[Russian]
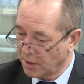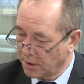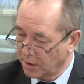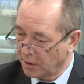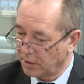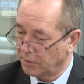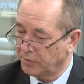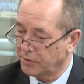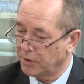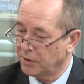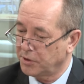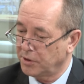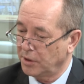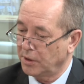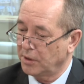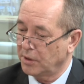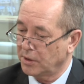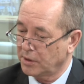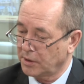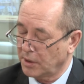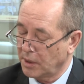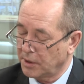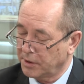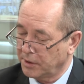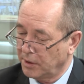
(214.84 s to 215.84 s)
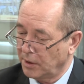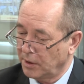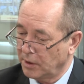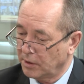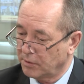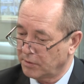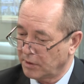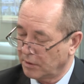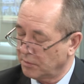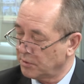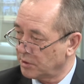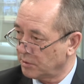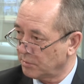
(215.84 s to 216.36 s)
Или в течение скольки лет, в
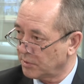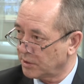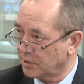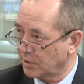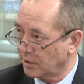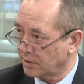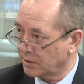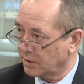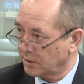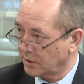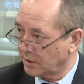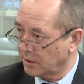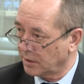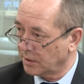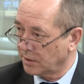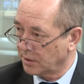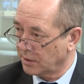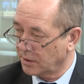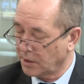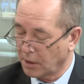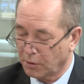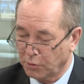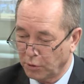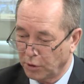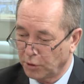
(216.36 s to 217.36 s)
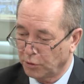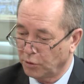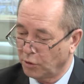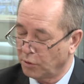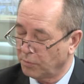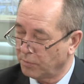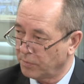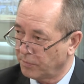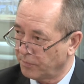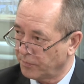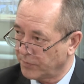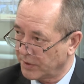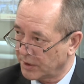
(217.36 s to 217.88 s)
зависимости от э, какой дом,
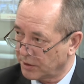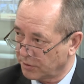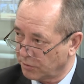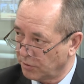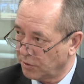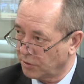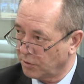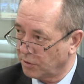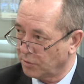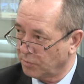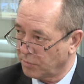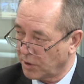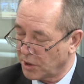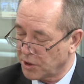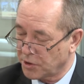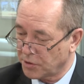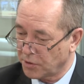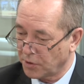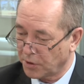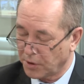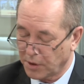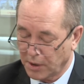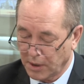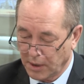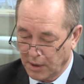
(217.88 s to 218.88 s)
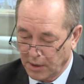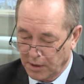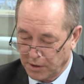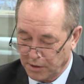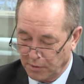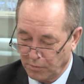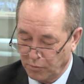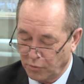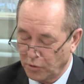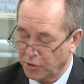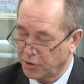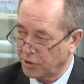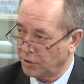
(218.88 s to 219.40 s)
насколько он большой.
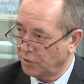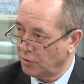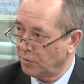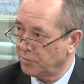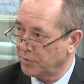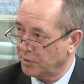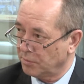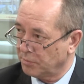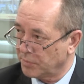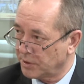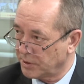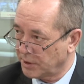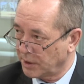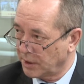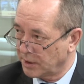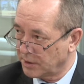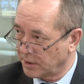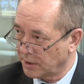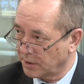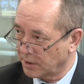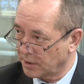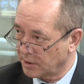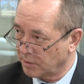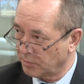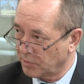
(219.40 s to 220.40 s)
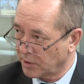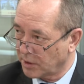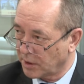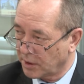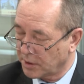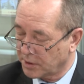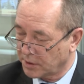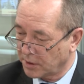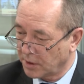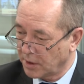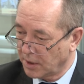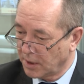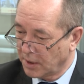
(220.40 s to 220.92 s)
Чем больше дом, тем быстрее деньги
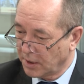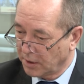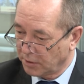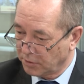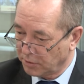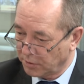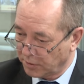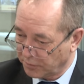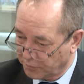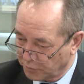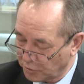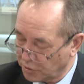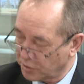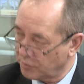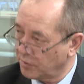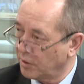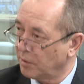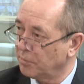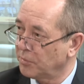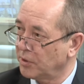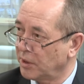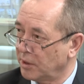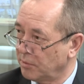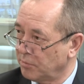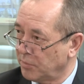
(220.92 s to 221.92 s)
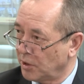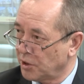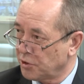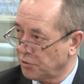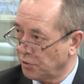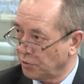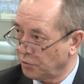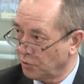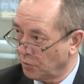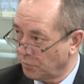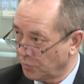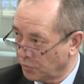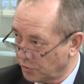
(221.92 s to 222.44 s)
собираются. Но и в то же время на этот большой
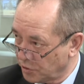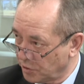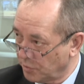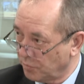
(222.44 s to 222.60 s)
дом нужно